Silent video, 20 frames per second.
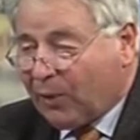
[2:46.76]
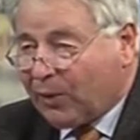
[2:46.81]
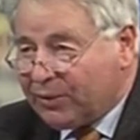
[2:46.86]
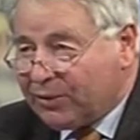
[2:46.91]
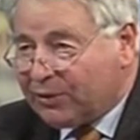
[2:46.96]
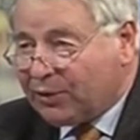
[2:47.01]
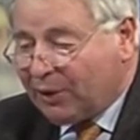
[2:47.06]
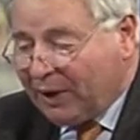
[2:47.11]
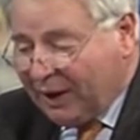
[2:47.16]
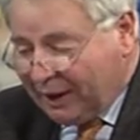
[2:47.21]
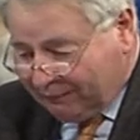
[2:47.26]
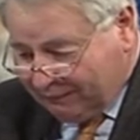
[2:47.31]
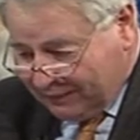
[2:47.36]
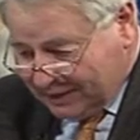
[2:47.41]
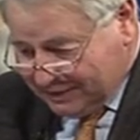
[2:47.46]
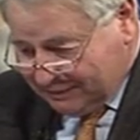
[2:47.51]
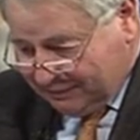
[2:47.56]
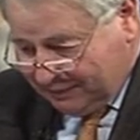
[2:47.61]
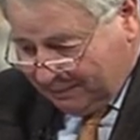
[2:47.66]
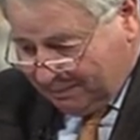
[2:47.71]
und so
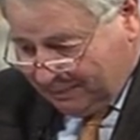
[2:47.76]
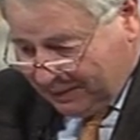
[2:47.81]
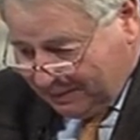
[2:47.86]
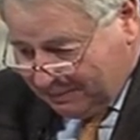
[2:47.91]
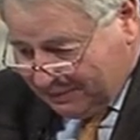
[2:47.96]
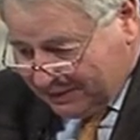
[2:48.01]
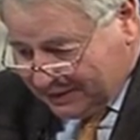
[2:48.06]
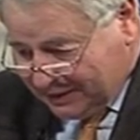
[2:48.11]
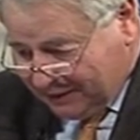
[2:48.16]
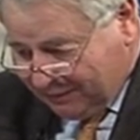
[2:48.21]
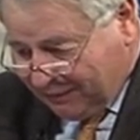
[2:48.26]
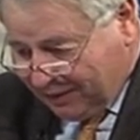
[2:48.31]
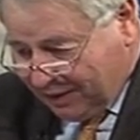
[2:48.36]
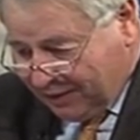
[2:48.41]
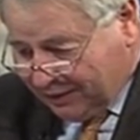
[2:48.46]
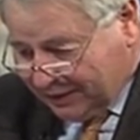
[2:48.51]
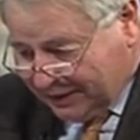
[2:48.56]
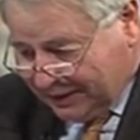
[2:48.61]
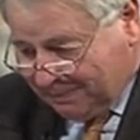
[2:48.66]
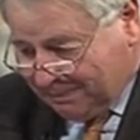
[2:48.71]
etwas wie Bibel
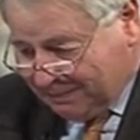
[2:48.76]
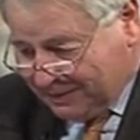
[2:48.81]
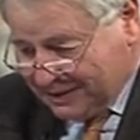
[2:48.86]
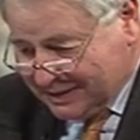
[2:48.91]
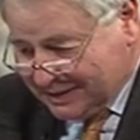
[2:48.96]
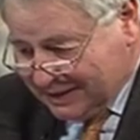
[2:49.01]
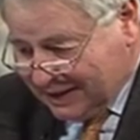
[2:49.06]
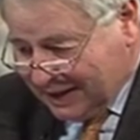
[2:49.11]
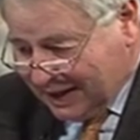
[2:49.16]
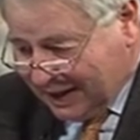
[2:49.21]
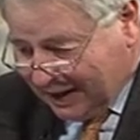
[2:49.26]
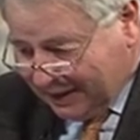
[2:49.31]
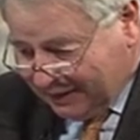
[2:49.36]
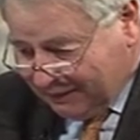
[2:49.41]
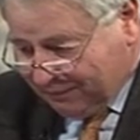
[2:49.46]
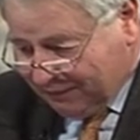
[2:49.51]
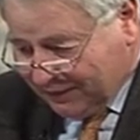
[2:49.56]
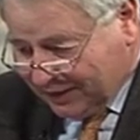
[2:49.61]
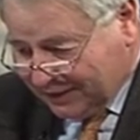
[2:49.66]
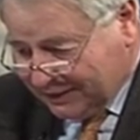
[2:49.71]
TV gibt es hier
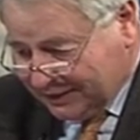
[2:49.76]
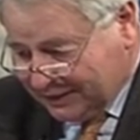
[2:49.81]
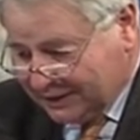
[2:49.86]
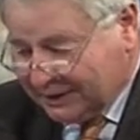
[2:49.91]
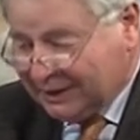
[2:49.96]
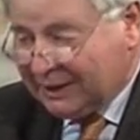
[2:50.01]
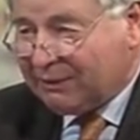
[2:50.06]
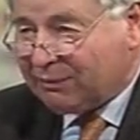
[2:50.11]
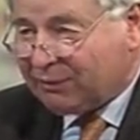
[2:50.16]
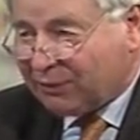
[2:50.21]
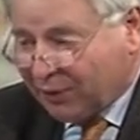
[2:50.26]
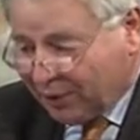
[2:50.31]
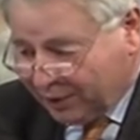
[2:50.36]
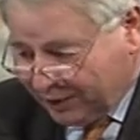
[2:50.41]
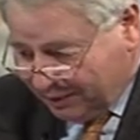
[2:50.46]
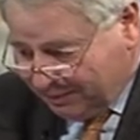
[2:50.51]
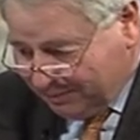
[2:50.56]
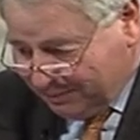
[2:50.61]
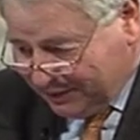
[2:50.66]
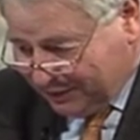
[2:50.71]
einfach nicht. Ich Na,
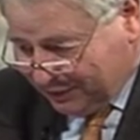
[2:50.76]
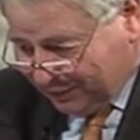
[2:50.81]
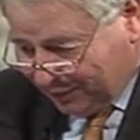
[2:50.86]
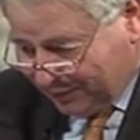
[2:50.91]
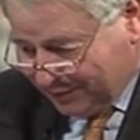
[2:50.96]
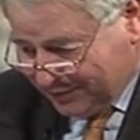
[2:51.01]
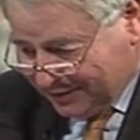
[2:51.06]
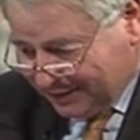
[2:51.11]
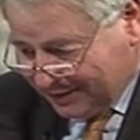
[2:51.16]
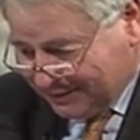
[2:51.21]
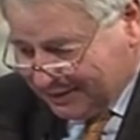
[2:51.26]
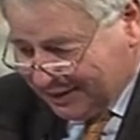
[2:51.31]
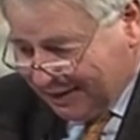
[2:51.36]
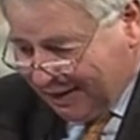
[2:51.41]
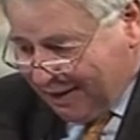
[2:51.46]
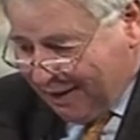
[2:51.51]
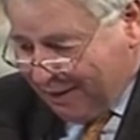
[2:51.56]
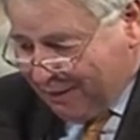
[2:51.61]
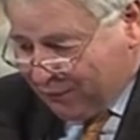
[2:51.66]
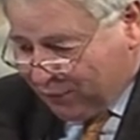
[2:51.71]
freue mich äußerst. Du.
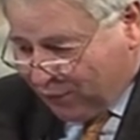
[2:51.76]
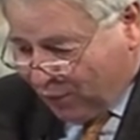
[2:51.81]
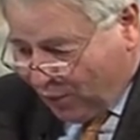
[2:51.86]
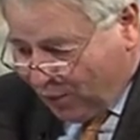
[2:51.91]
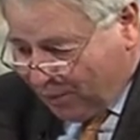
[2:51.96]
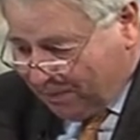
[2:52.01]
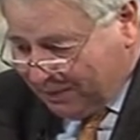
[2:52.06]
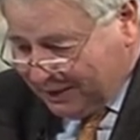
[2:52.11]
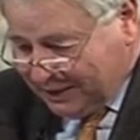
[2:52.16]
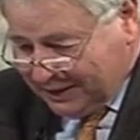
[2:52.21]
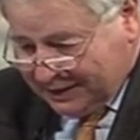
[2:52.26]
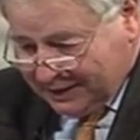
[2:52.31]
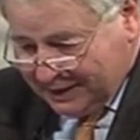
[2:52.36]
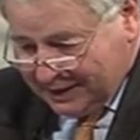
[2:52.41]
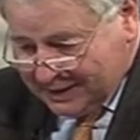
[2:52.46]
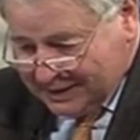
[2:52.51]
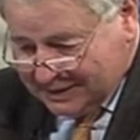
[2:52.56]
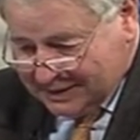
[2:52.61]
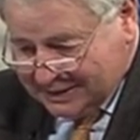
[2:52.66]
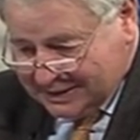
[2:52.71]
Froh bin ich
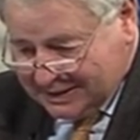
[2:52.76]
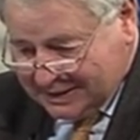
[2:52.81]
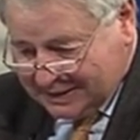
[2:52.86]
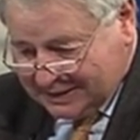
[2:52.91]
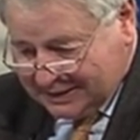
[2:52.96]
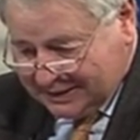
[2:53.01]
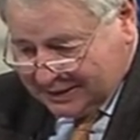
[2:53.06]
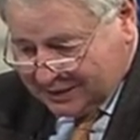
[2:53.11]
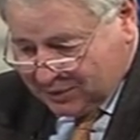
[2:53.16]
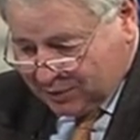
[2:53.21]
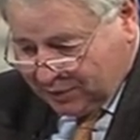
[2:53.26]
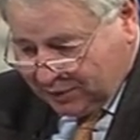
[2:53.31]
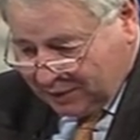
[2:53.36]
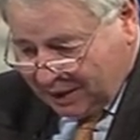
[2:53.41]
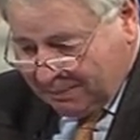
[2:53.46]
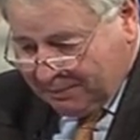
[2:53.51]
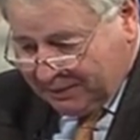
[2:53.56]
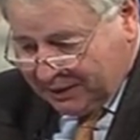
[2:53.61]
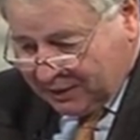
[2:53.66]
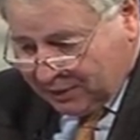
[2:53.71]
erstens, dass ich das
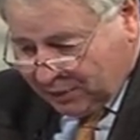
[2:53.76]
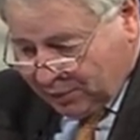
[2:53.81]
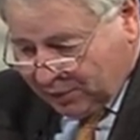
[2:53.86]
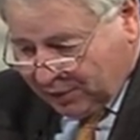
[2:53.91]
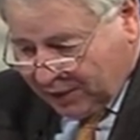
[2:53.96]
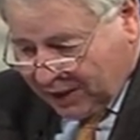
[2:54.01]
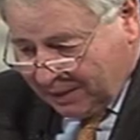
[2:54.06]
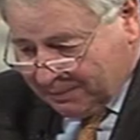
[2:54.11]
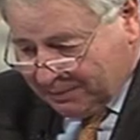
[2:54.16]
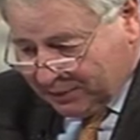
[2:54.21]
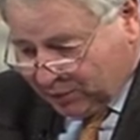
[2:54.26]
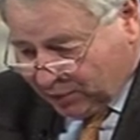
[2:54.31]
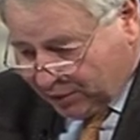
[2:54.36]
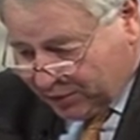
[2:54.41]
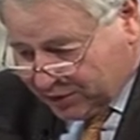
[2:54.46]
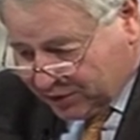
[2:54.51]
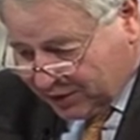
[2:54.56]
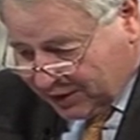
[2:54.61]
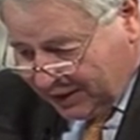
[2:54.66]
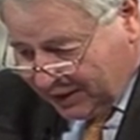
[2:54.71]
unheimliche Glück habe,
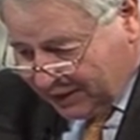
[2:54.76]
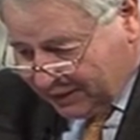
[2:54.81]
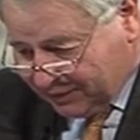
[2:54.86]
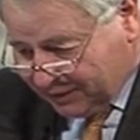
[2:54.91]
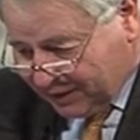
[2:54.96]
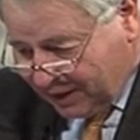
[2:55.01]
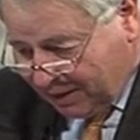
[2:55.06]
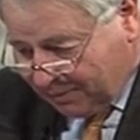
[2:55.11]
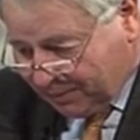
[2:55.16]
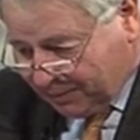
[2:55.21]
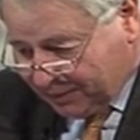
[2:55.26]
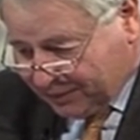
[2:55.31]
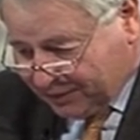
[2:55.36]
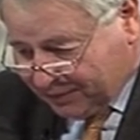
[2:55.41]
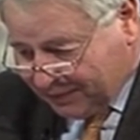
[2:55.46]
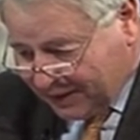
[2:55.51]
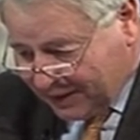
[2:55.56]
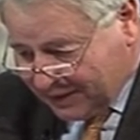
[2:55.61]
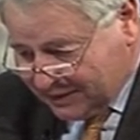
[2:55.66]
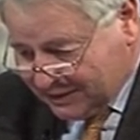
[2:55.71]
Deutsch gelernt zu haben und
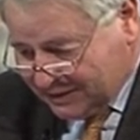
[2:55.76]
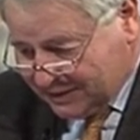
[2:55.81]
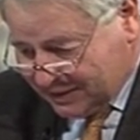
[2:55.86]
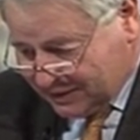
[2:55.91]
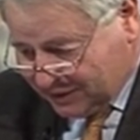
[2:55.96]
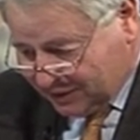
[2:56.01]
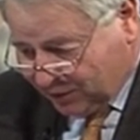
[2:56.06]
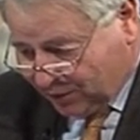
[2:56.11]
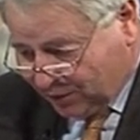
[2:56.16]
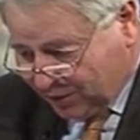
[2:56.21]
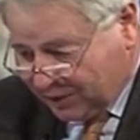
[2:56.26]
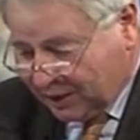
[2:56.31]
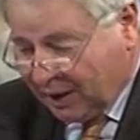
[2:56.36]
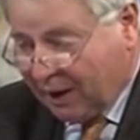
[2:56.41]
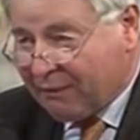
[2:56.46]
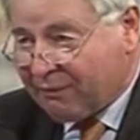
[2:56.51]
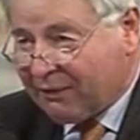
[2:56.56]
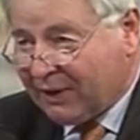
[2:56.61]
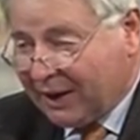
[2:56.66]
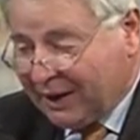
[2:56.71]
zweitens, dass ich heute
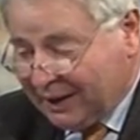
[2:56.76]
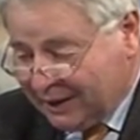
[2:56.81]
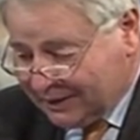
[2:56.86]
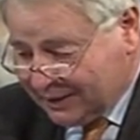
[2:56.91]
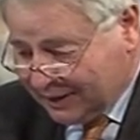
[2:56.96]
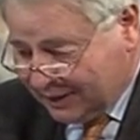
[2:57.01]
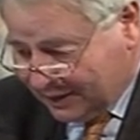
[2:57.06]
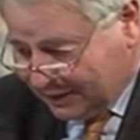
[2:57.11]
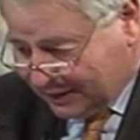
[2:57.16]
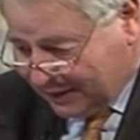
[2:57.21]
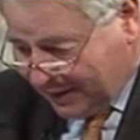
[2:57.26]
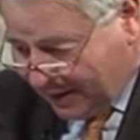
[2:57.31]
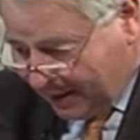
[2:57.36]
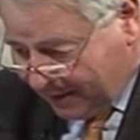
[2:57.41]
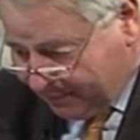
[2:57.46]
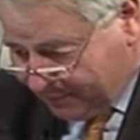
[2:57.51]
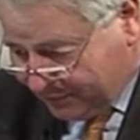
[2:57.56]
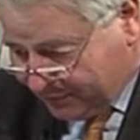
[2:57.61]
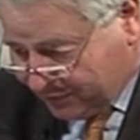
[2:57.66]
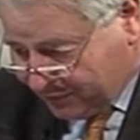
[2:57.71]
auf ihr
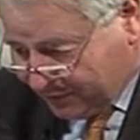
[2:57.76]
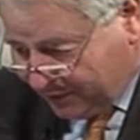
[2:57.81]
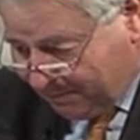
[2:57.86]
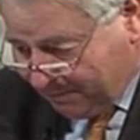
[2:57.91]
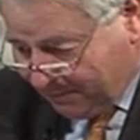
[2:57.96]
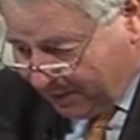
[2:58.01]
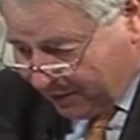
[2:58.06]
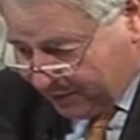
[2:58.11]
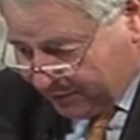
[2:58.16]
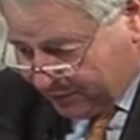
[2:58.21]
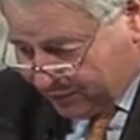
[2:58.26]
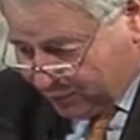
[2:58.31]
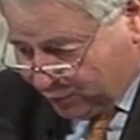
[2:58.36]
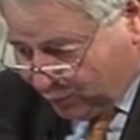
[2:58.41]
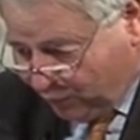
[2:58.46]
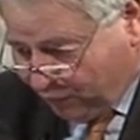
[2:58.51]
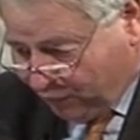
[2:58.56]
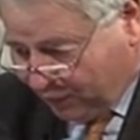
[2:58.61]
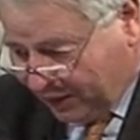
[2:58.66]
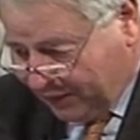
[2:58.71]
Internet-Livestream aus
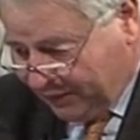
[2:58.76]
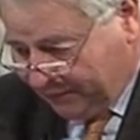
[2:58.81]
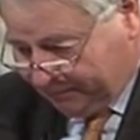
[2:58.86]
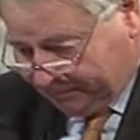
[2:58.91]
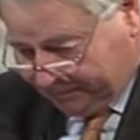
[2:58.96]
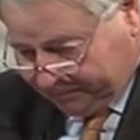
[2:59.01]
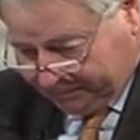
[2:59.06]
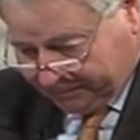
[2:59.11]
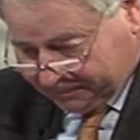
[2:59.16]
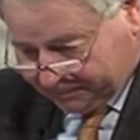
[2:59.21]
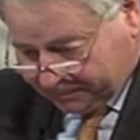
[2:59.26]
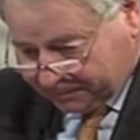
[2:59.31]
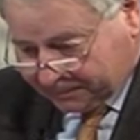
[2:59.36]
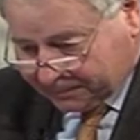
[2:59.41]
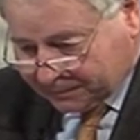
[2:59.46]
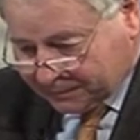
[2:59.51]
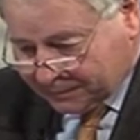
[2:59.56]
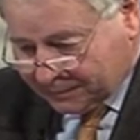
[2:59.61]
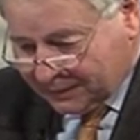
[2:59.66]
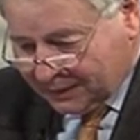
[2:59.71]
Zufall
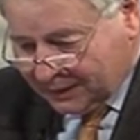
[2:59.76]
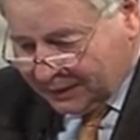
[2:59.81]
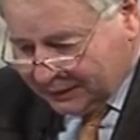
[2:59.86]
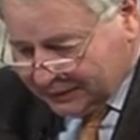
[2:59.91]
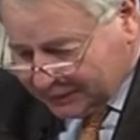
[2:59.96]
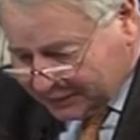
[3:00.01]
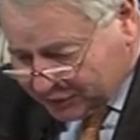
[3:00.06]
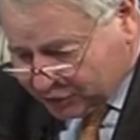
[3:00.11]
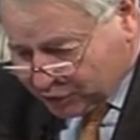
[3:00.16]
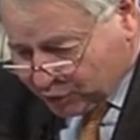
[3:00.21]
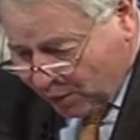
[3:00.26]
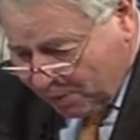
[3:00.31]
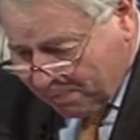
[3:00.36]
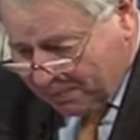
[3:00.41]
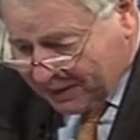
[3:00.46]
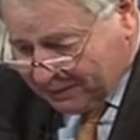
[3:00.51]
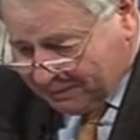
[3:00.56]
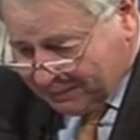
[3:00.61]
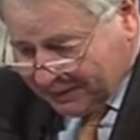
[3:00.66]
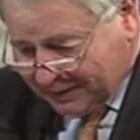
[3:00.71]

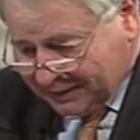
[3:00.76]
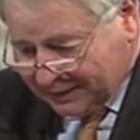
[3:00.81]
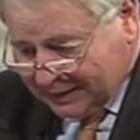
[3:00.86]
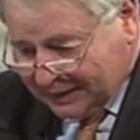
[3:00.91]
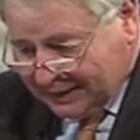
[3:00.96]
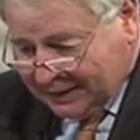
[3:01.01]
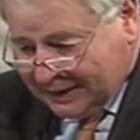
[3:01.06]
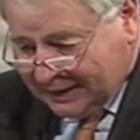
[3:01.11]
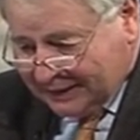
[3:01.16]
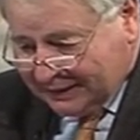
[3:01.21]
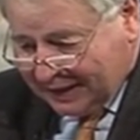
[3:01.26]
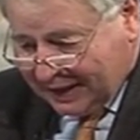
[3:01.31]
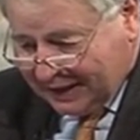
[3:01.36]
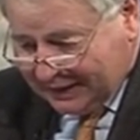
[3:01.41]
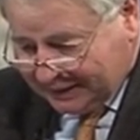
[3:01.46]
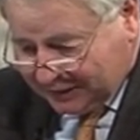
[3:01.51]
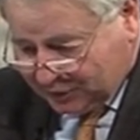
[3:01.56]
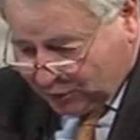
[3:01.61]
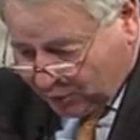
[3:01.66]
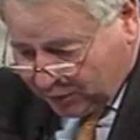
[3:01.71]
gestolpert bin. Da
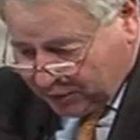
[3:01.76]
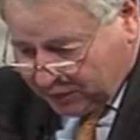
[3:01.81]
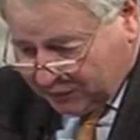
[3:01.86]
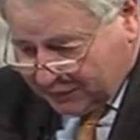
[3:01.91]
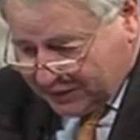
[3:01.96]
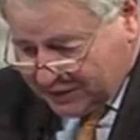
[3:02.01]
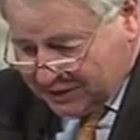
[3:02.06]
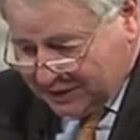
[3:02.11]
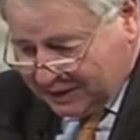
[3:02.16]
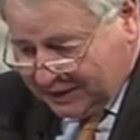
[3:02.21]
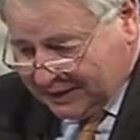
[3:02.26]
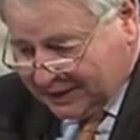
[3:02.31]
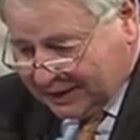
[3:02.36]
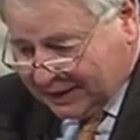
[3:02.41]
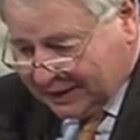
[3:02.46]
ich Deutsch verstehe,